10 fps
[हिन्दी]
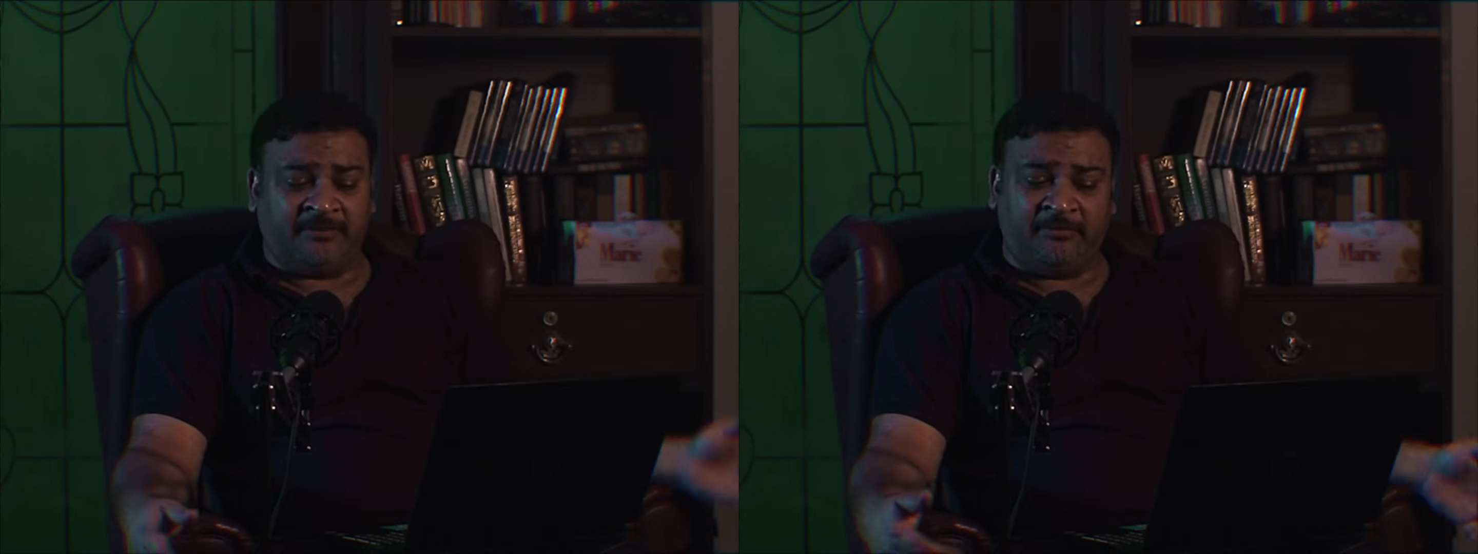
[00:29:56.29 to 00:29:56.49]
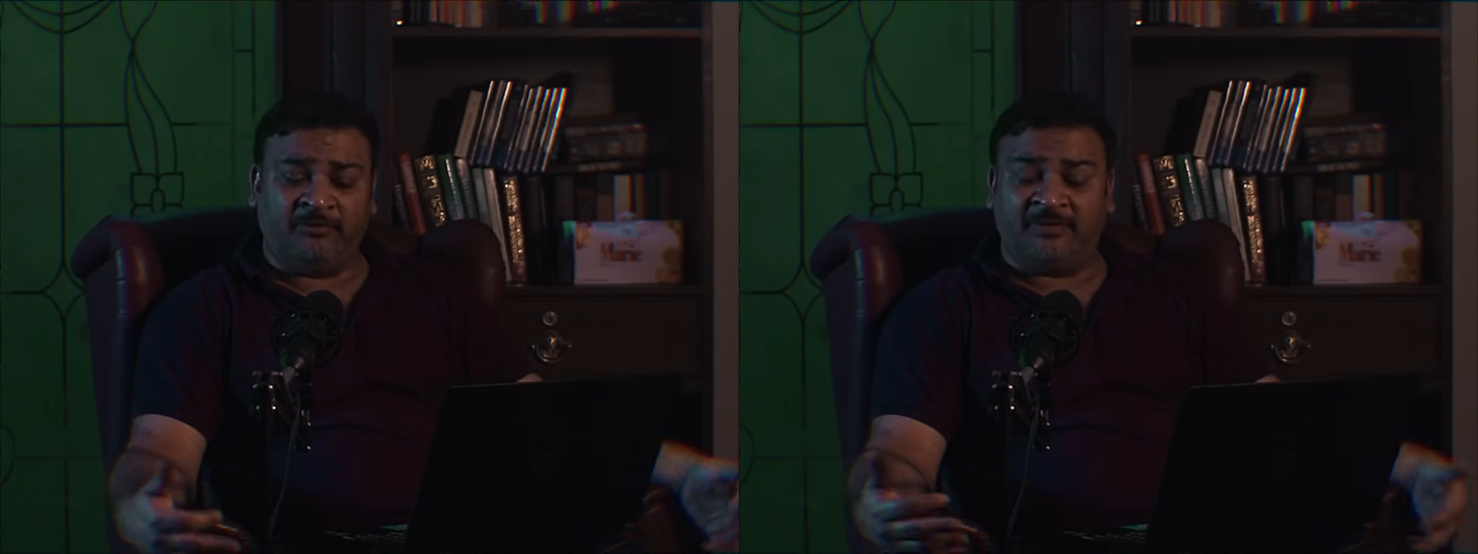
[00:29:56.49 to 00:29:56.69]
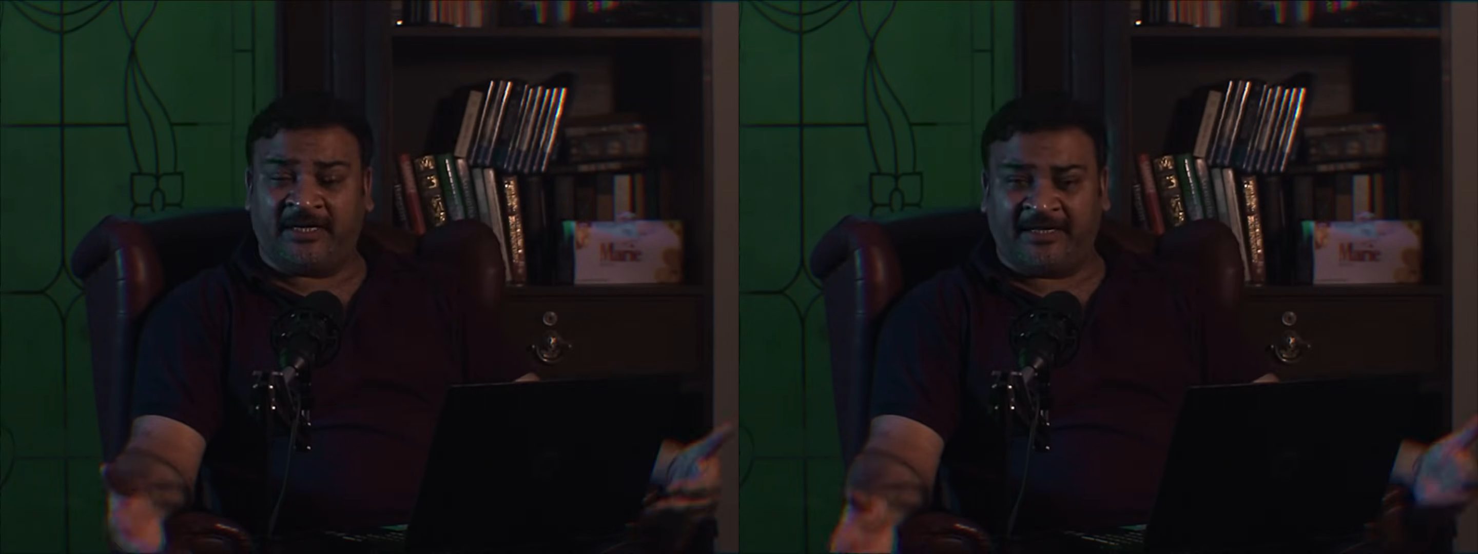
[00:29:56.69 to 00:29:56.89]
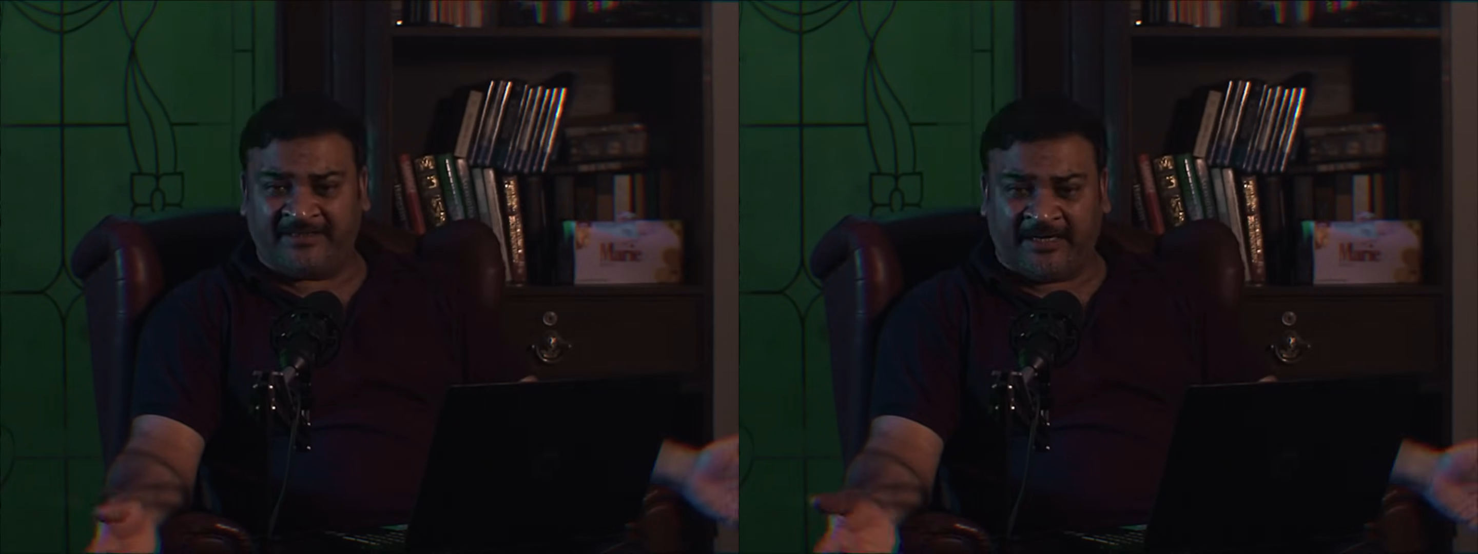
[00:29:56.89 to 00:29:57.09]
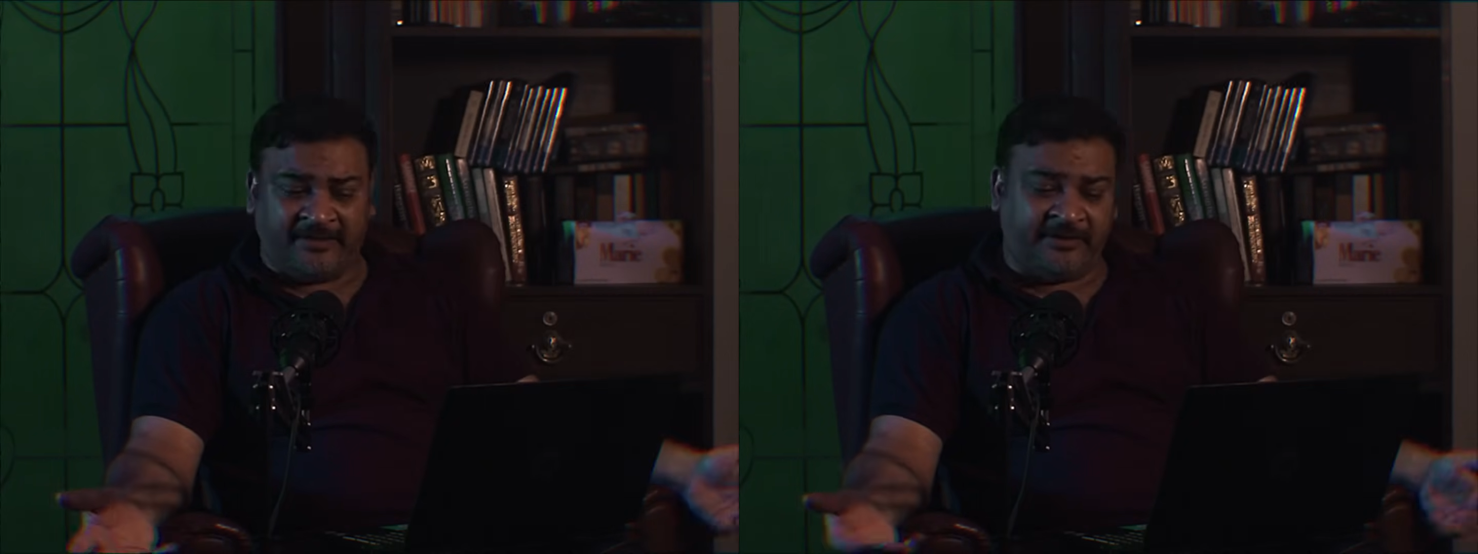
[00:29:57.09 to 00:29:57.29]
सब लोग ज़रा
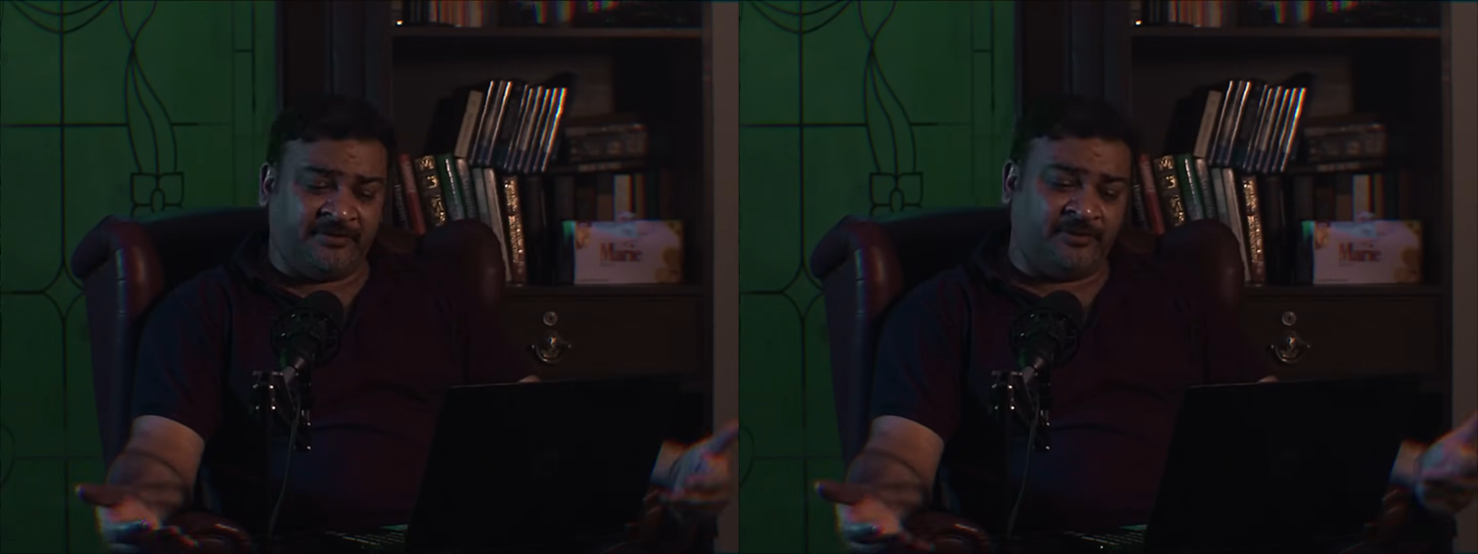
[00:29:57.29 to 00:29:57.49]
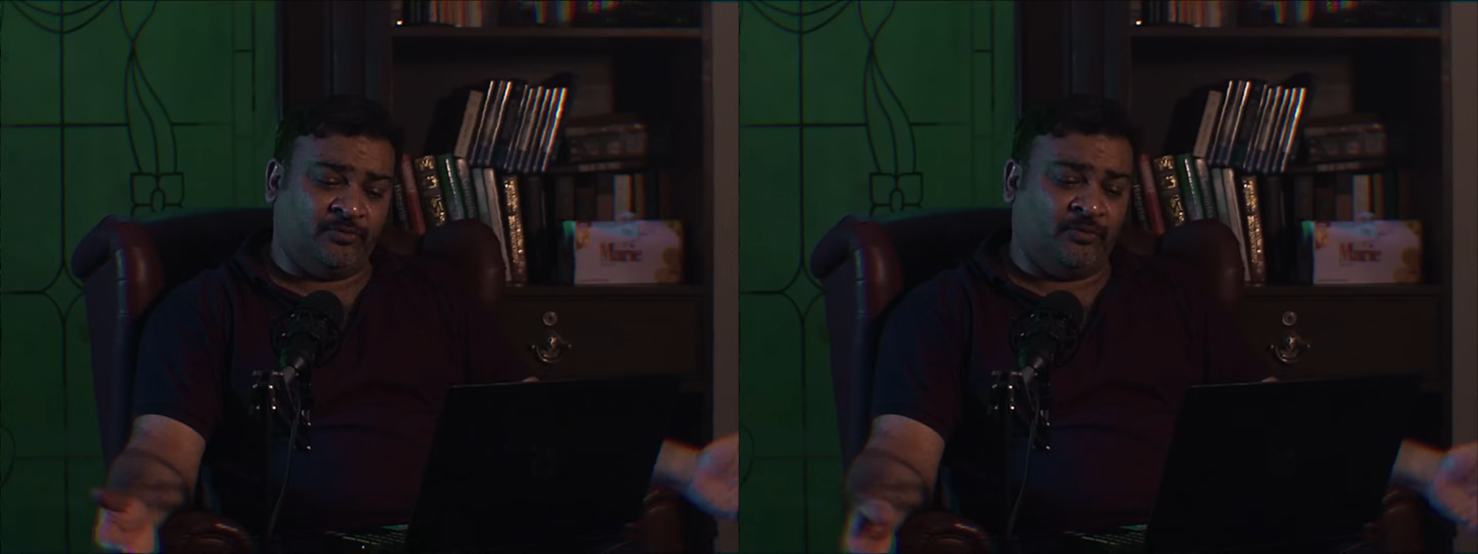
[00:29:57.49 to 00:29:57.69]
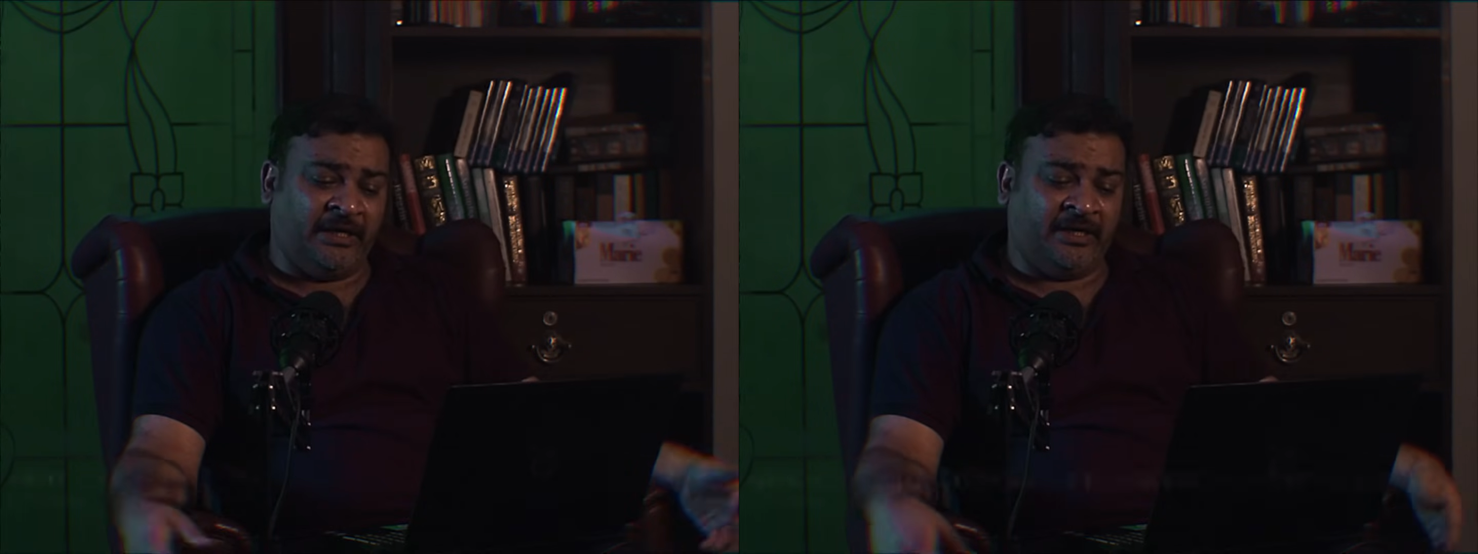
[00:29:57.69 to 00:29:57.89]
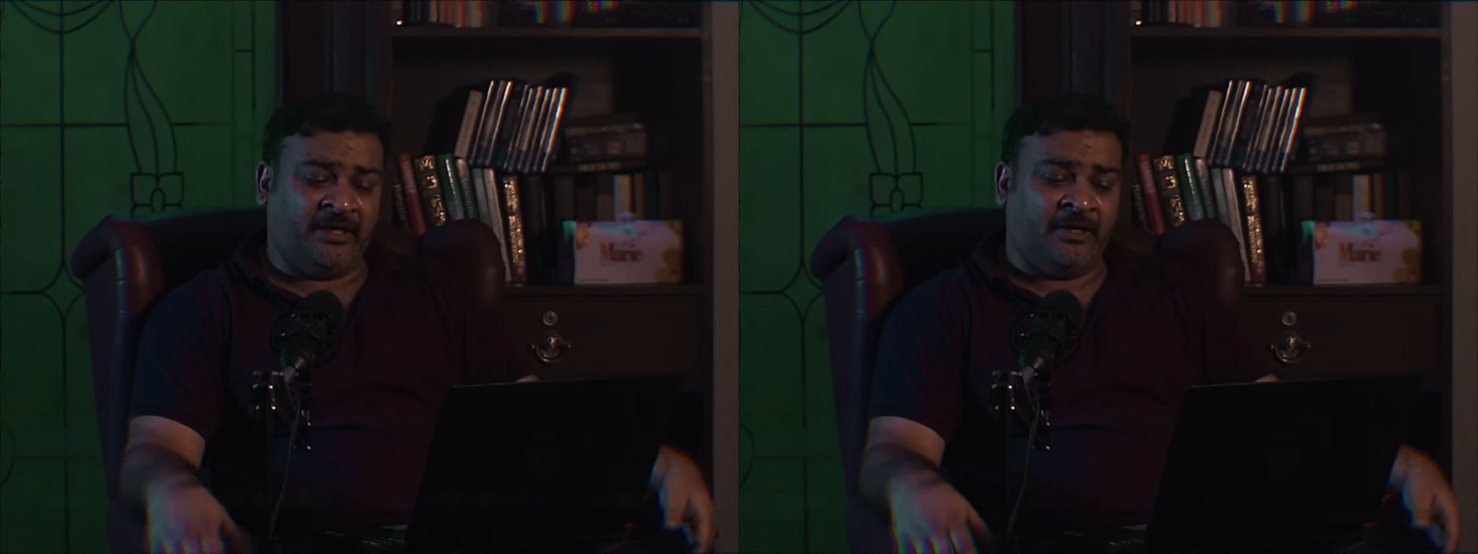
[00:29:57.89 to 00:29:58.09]
एक्साइटेड से हुए